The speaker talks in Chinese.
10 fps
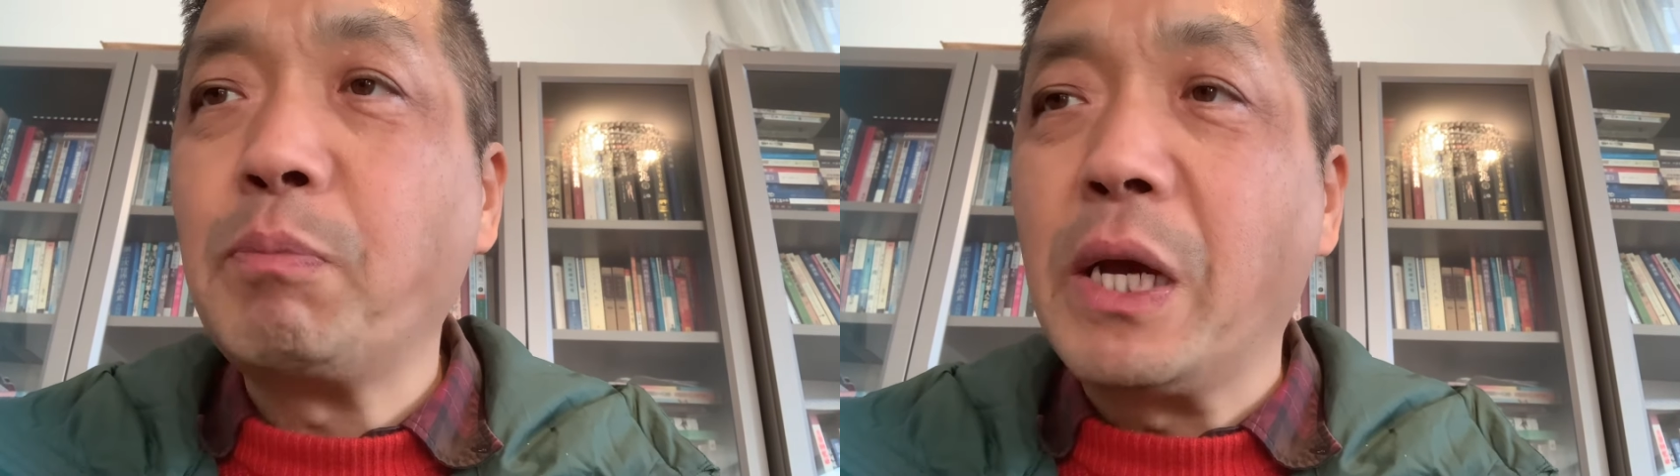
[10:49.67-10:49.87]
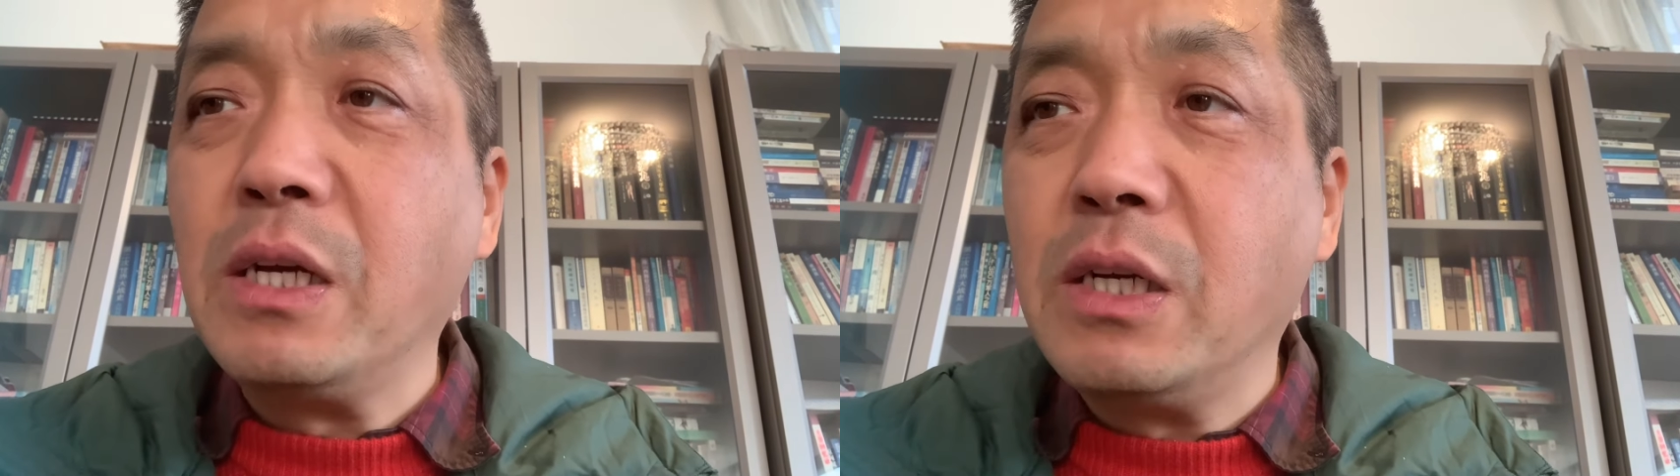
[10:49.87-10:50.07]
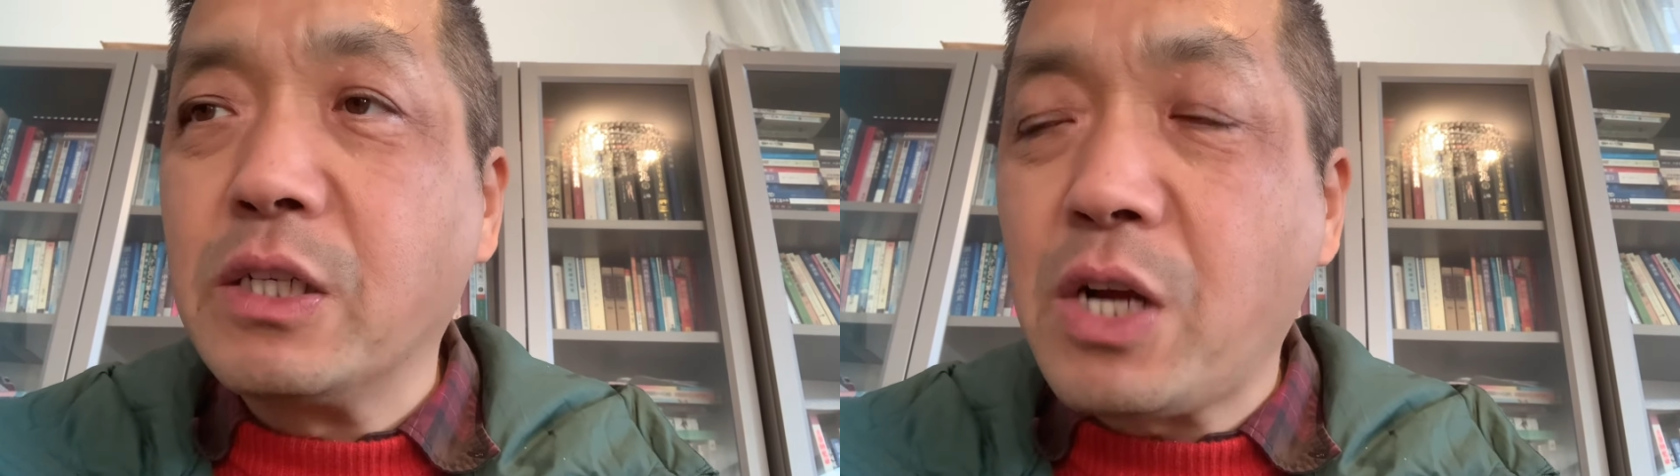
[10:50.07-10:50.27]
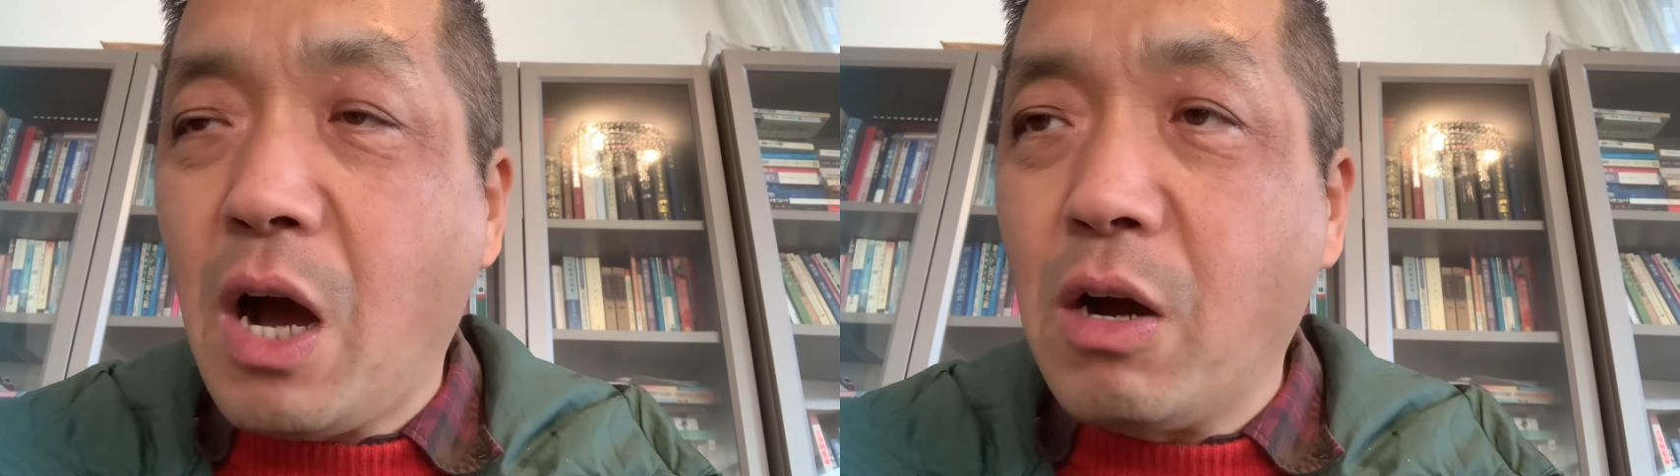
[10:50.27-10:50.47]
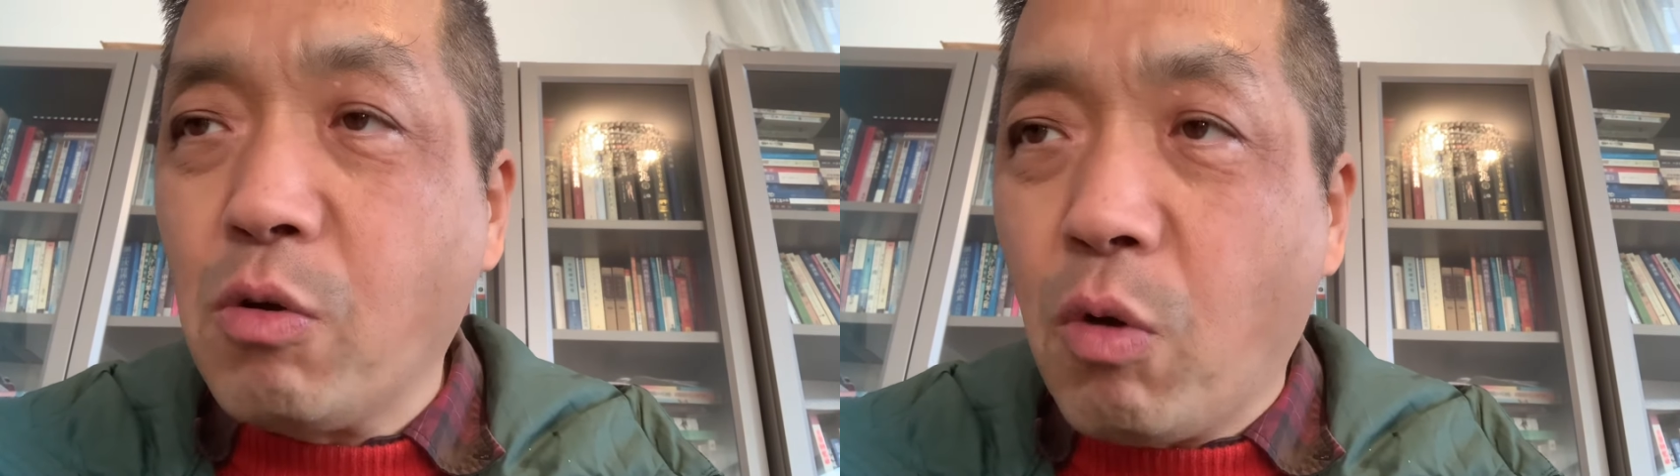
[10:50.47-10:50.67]
北
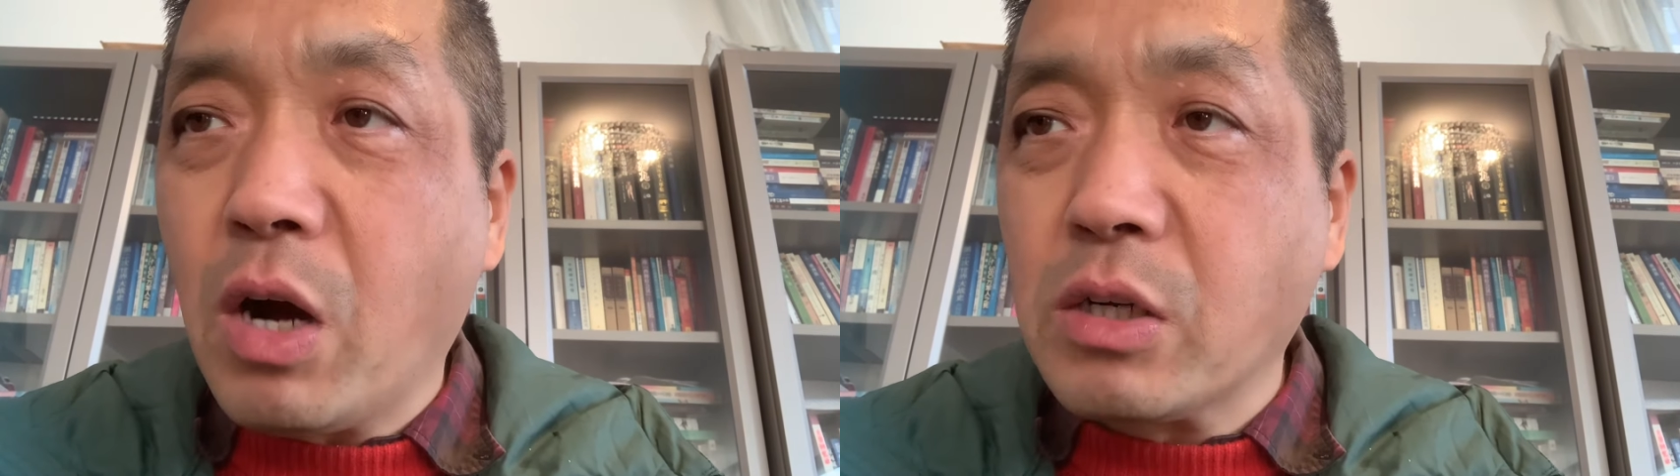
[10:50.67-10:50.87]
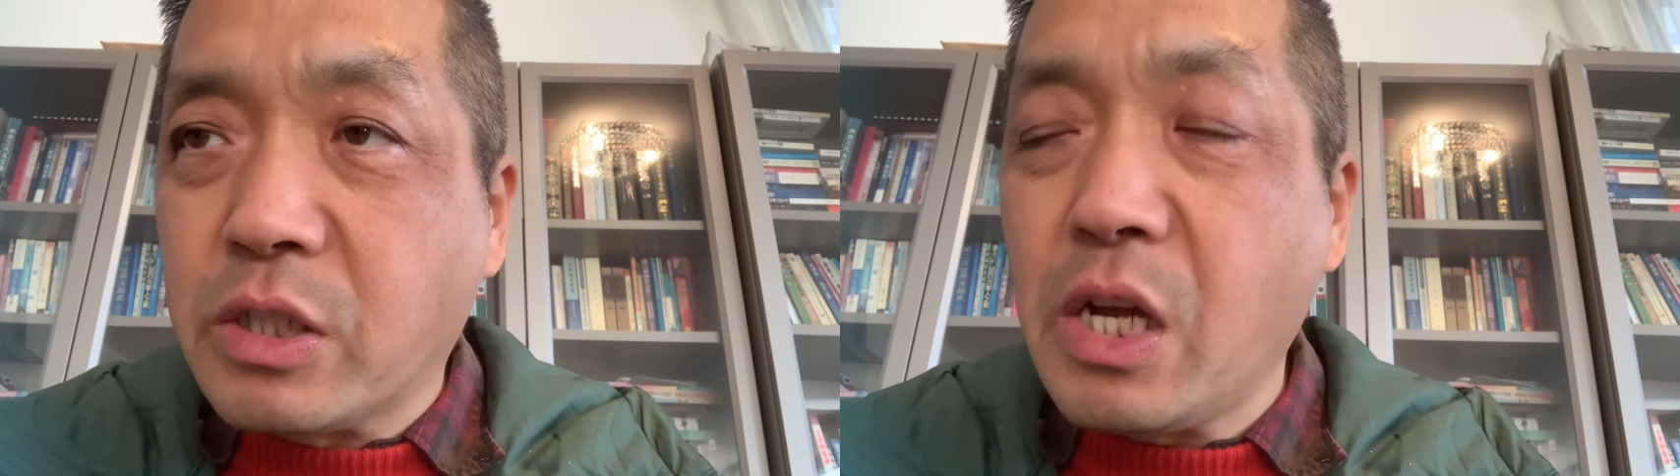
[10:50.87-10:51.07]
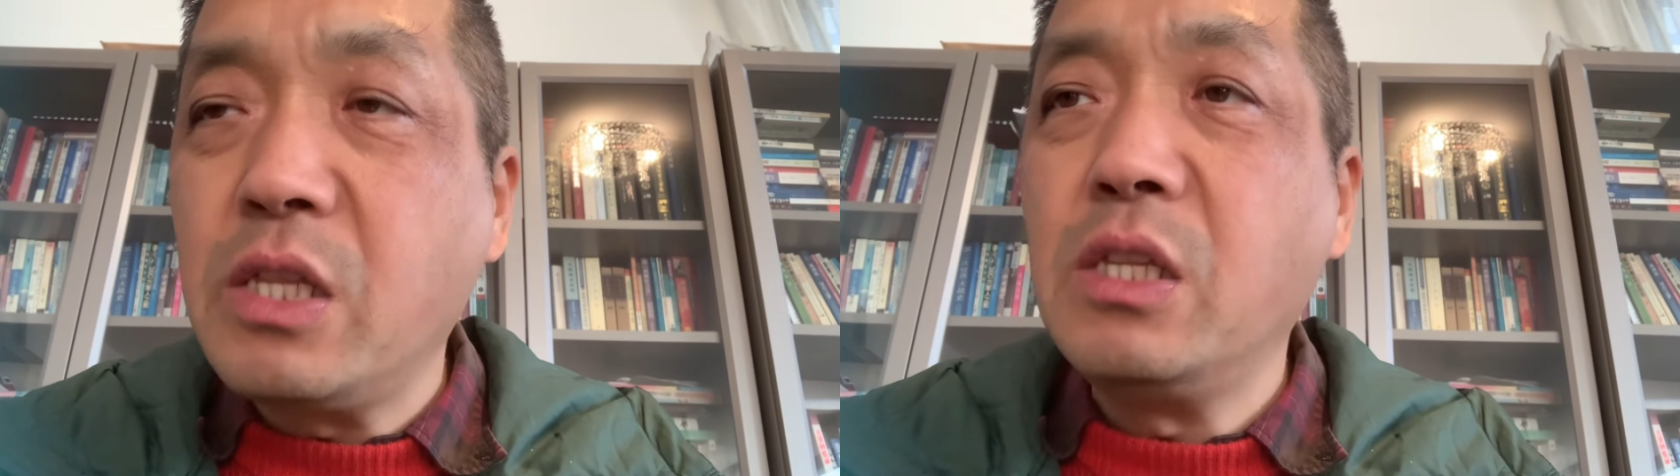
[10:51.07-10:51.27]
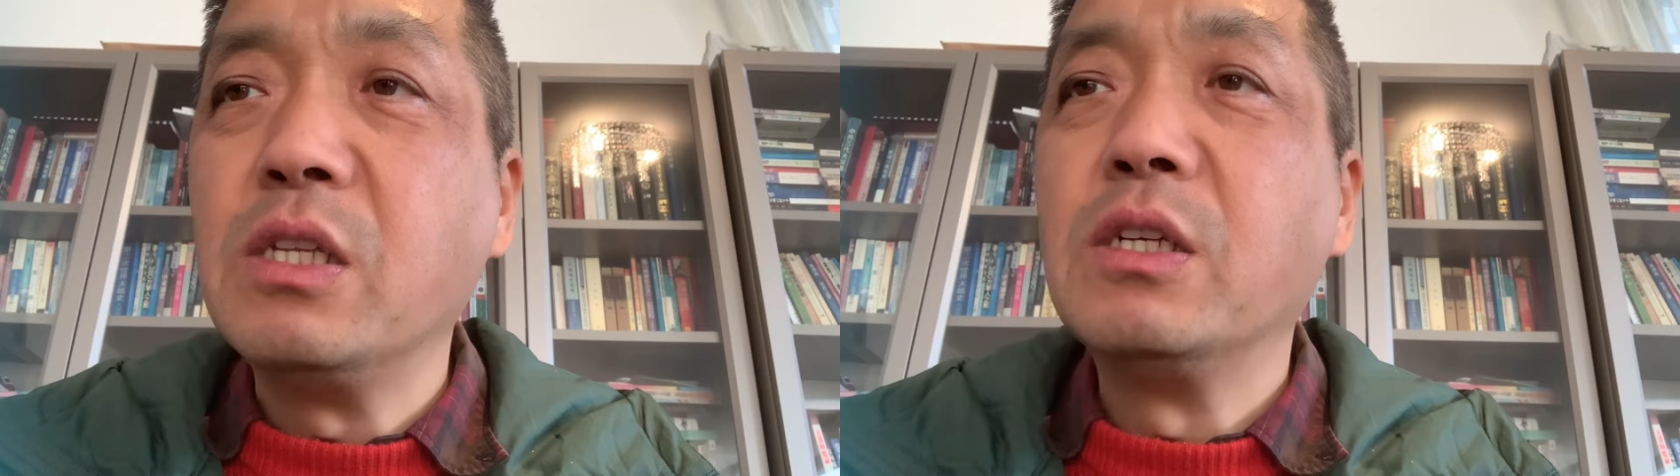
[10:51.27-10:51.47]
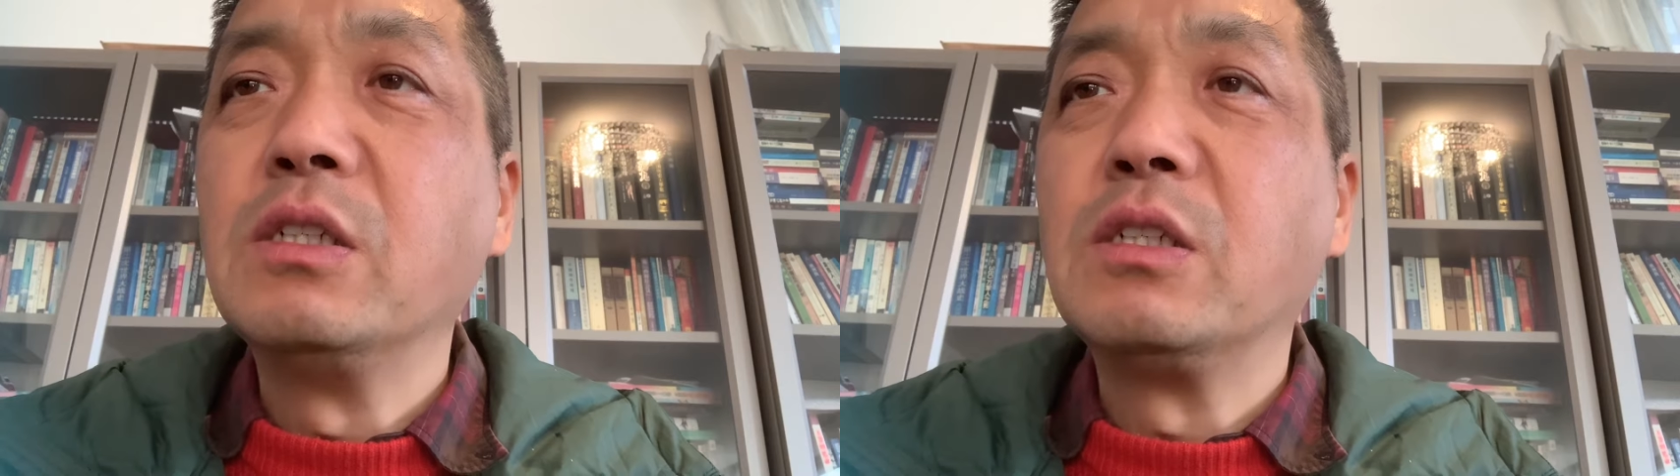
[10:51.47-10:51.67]
上广
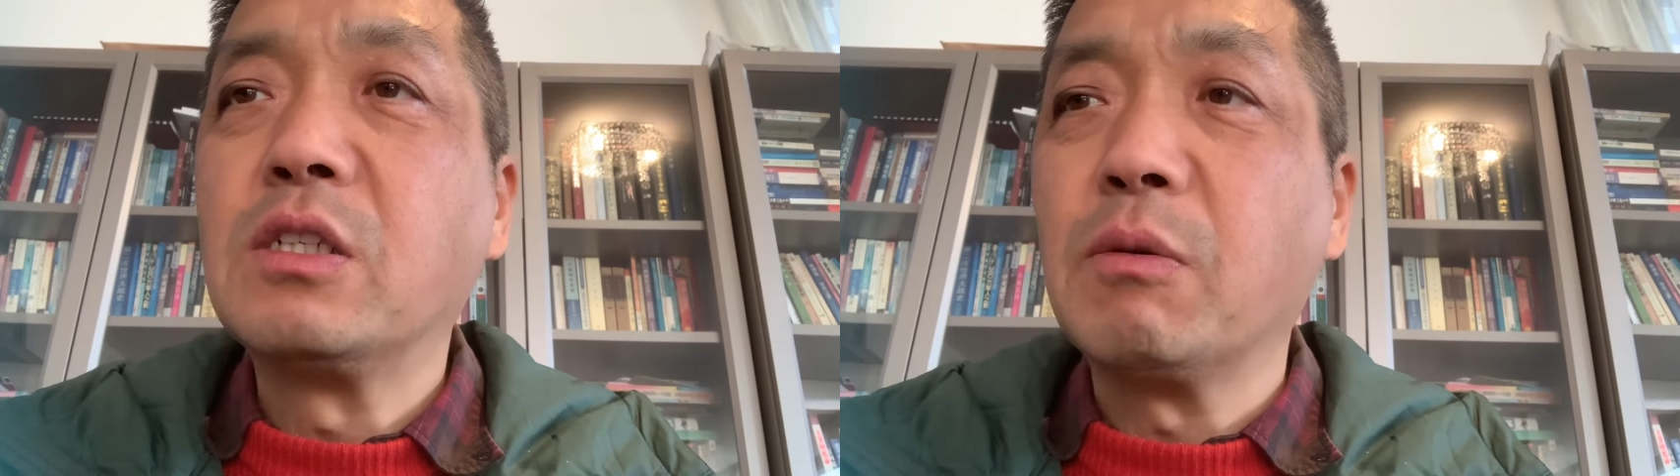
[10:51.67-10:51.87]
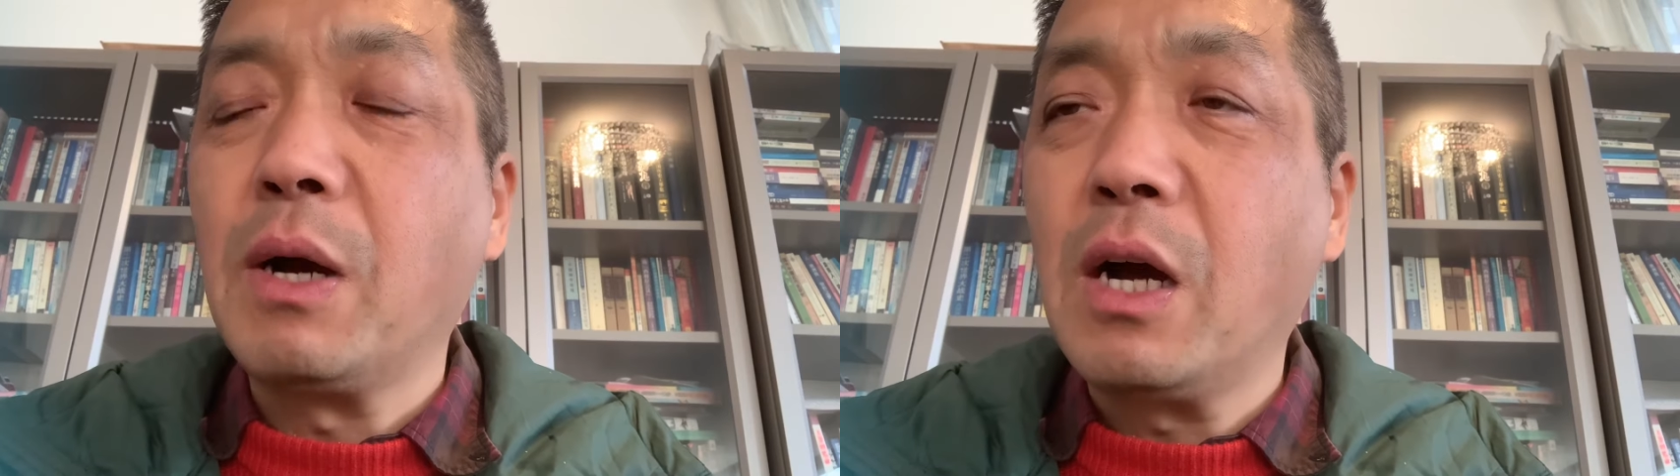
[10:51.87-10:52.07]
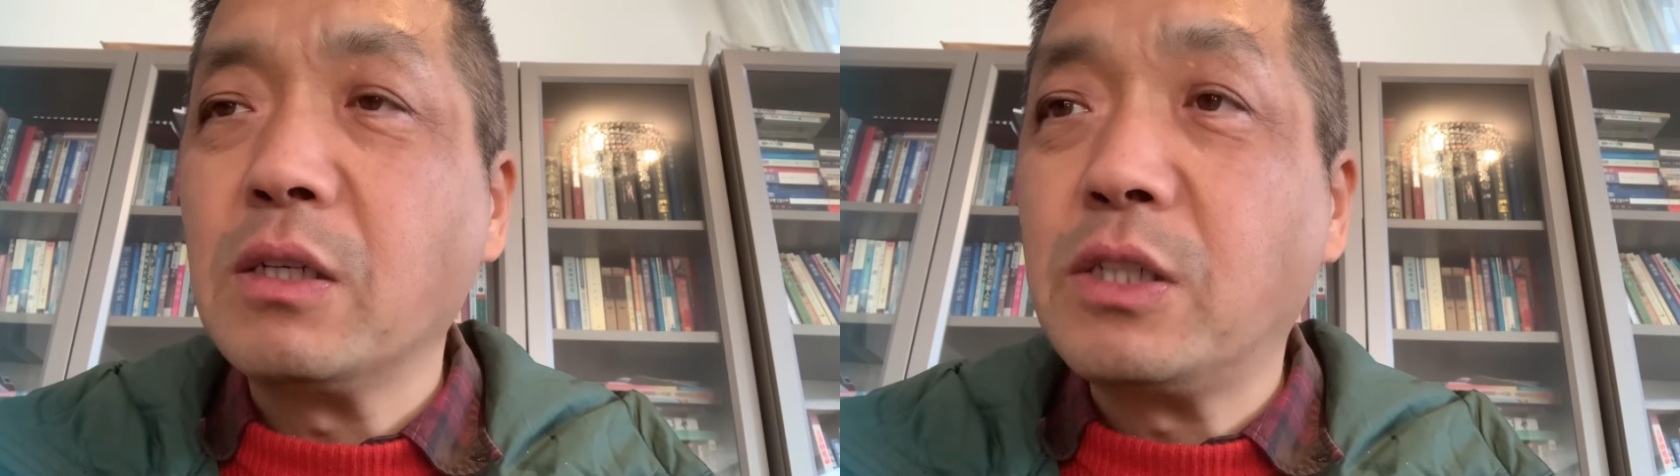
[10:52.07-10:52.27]
深是吧？